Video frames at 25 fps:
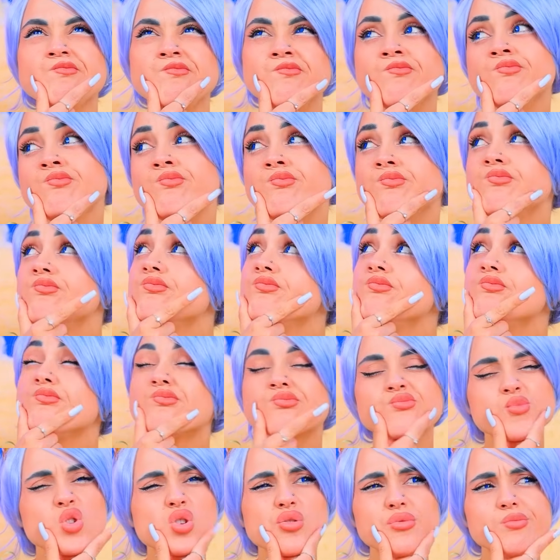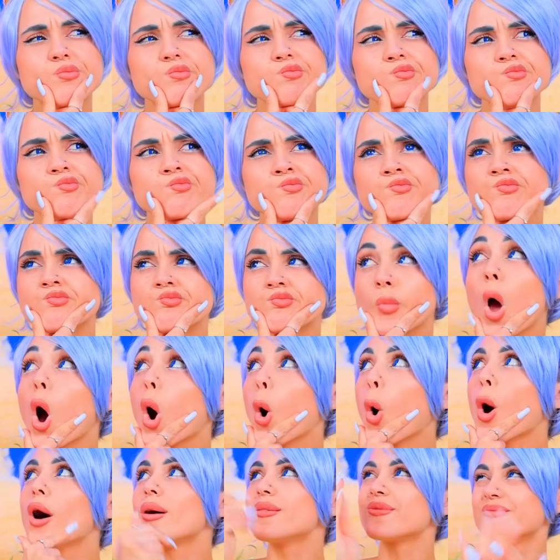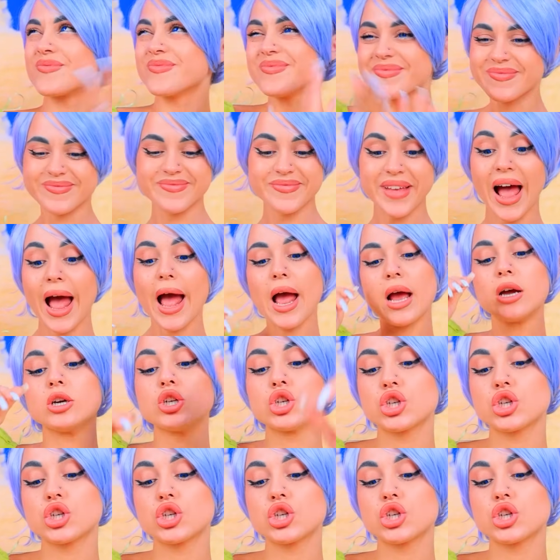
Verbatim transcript: Cha cha cha. Xong xuôi.